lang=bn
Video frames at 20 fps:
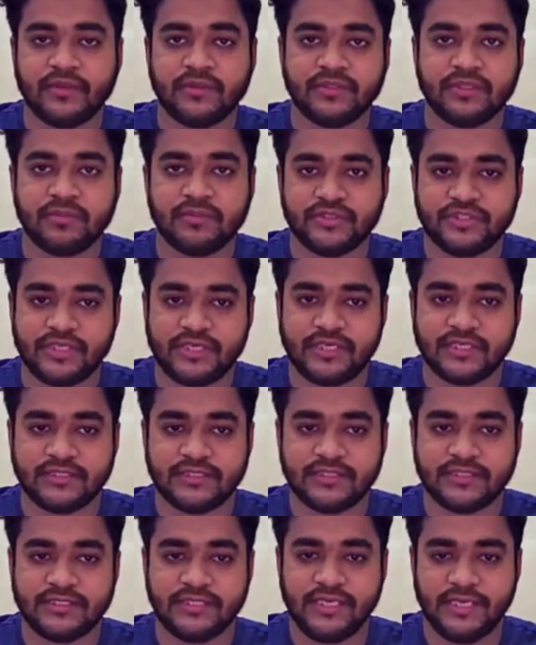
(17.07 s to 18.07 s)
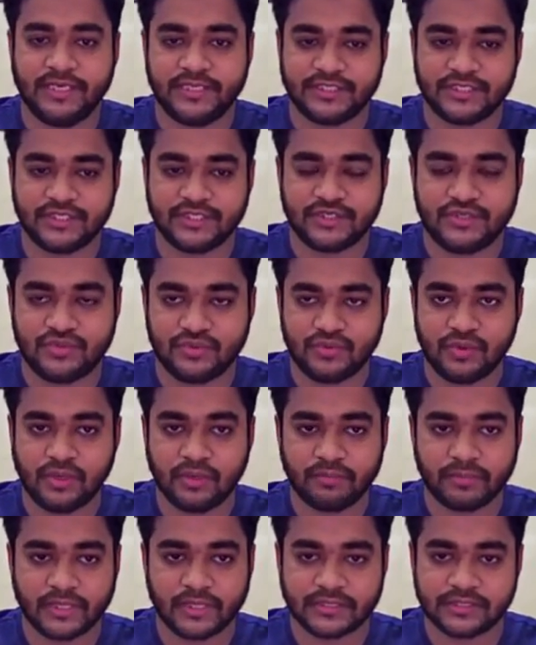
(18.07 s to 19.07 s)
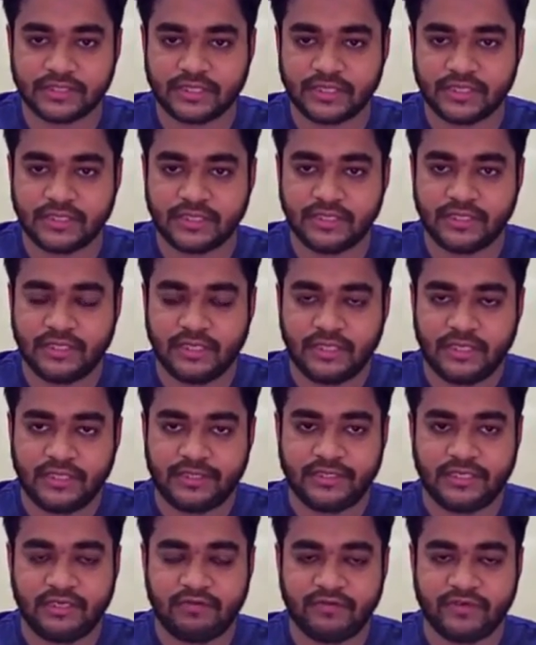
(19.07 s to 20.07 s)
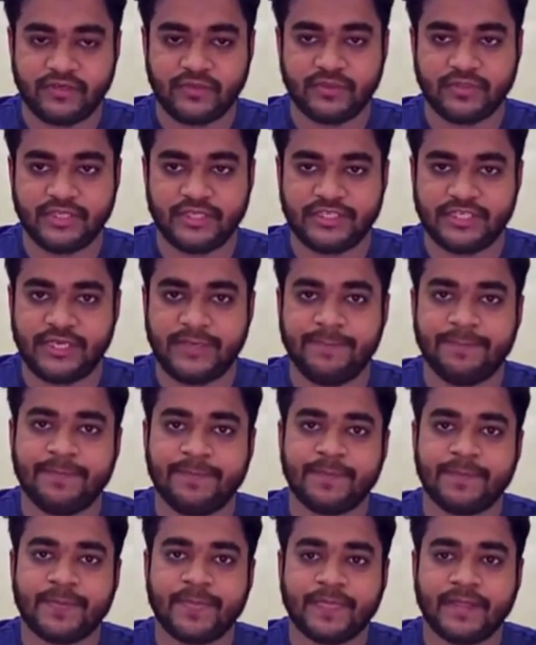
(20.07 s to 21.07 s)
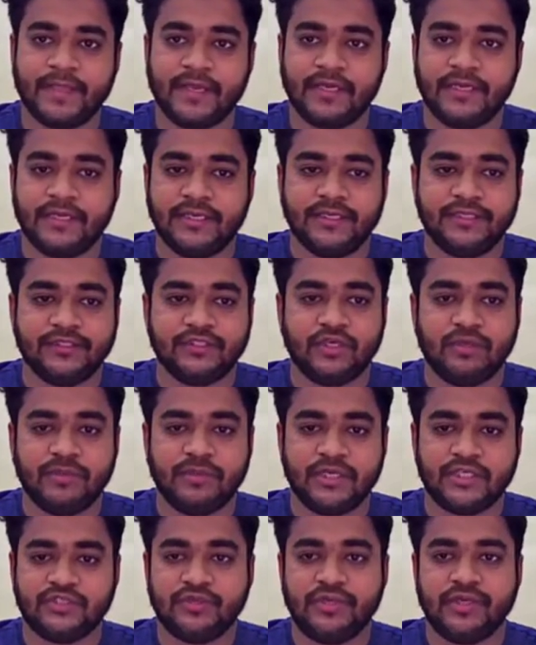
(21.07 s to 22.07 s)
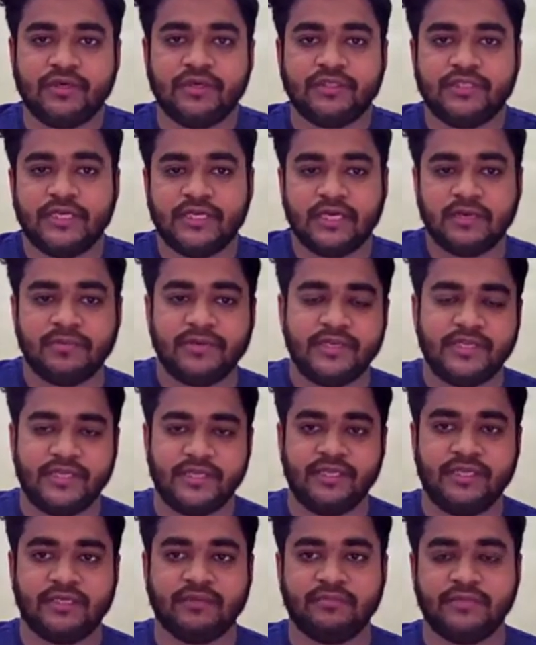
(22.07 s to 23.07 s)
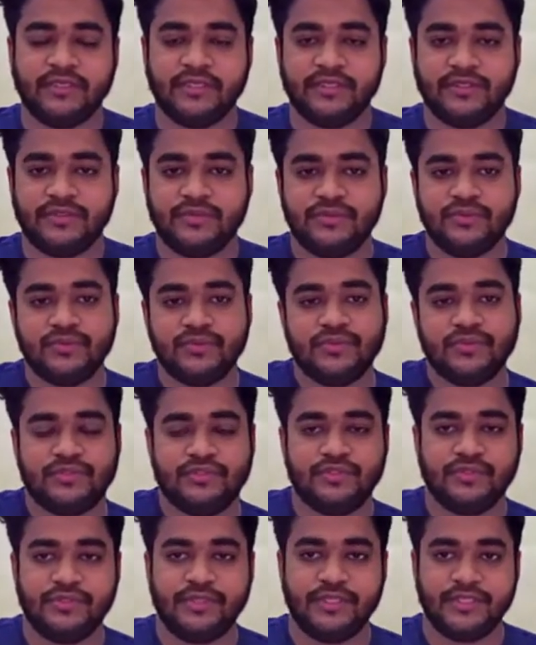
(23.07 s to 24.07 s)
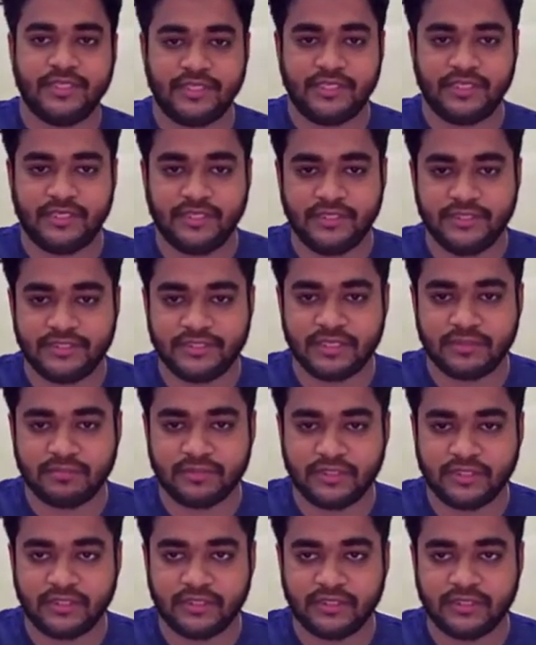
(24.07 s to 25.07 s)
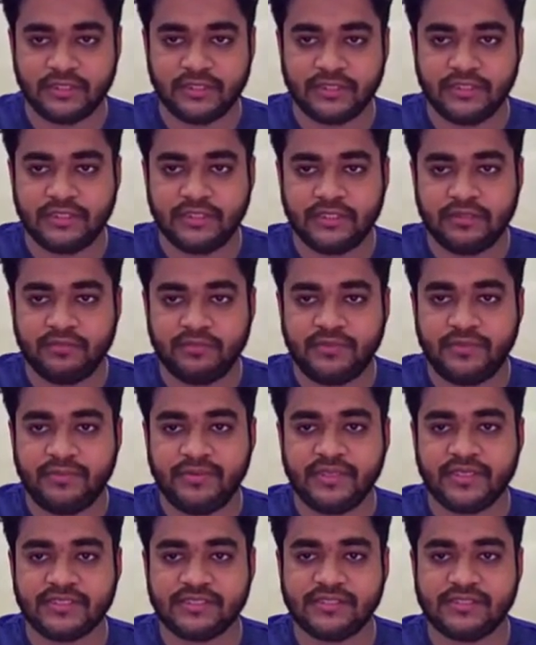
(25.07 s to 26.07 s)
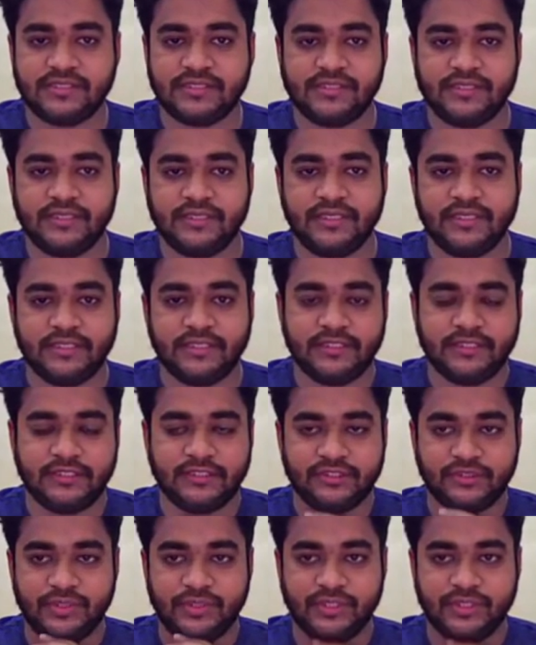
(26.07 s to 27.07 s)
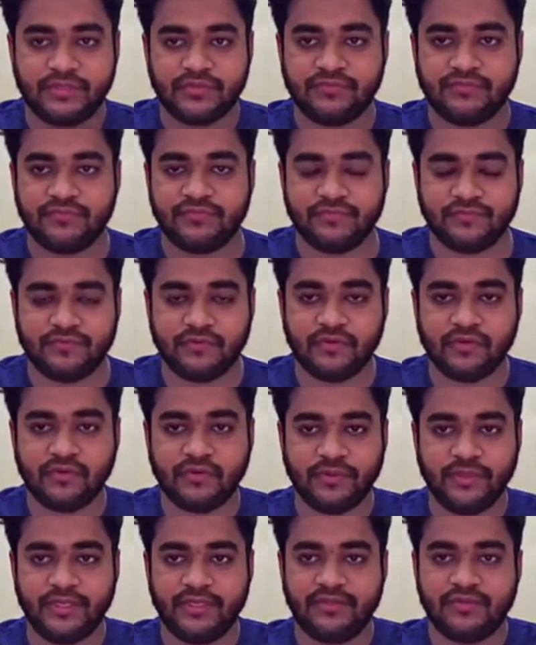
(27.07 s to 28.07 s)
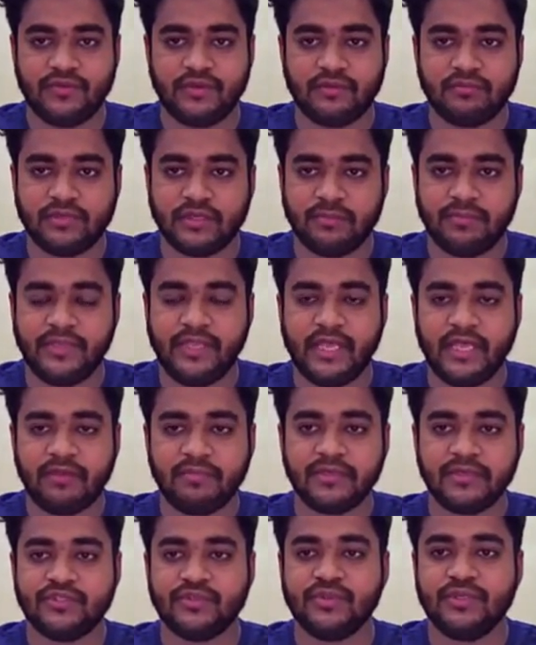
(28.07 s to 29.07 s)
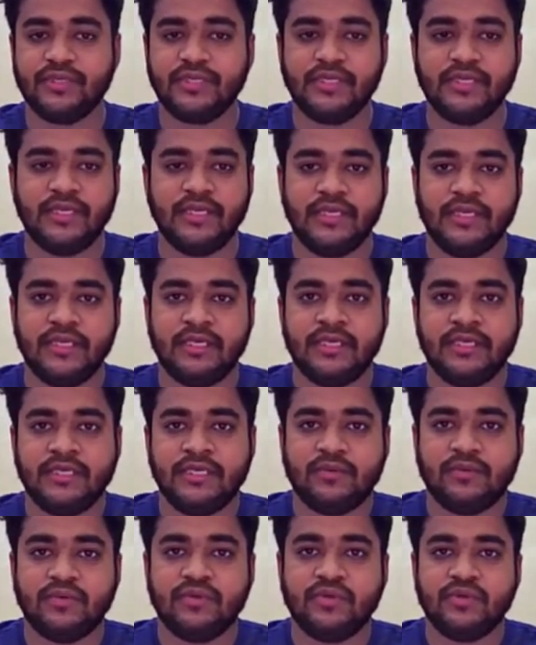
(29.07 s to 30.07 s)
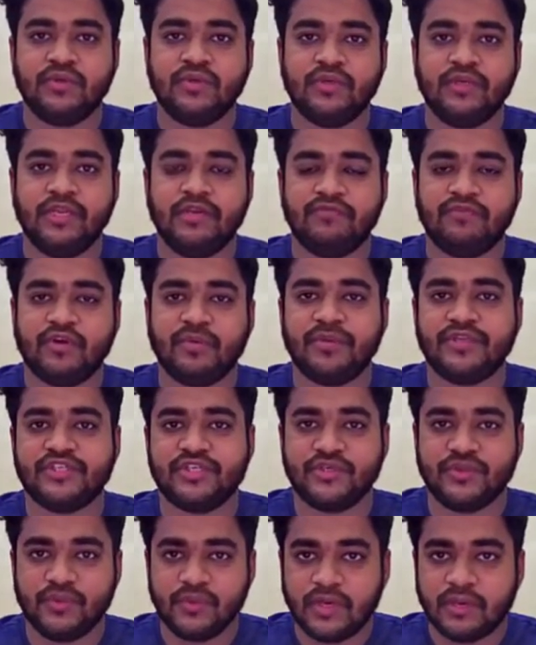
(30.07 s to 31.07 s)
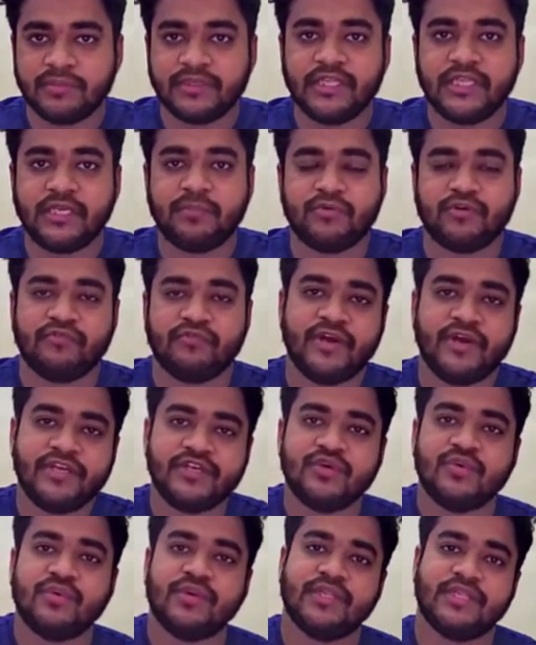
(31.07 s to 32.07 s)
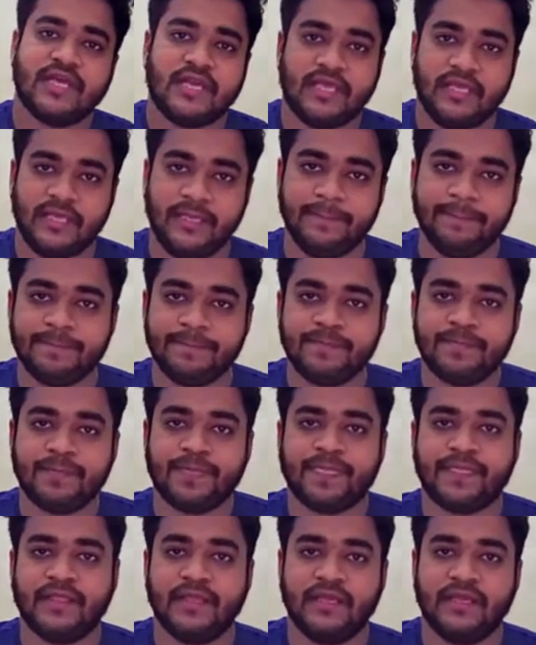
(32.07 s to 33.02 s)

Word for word: ধারাবাহিকতা বজায় রাখতেছি লেকচার টু আমরা আজকে ডেলিভার করতে চাই তো আমরা আসলে কথা না বাড়িয়ে আমরা একটু যদি দেখি যে আমরা প্রিভিয়াস যদি একটু ফলো করি তো আমরা বিআইএম আসলে কোন কোন ইনফরমেশানগুলো আমাদের প্রোভাইড করে থাকে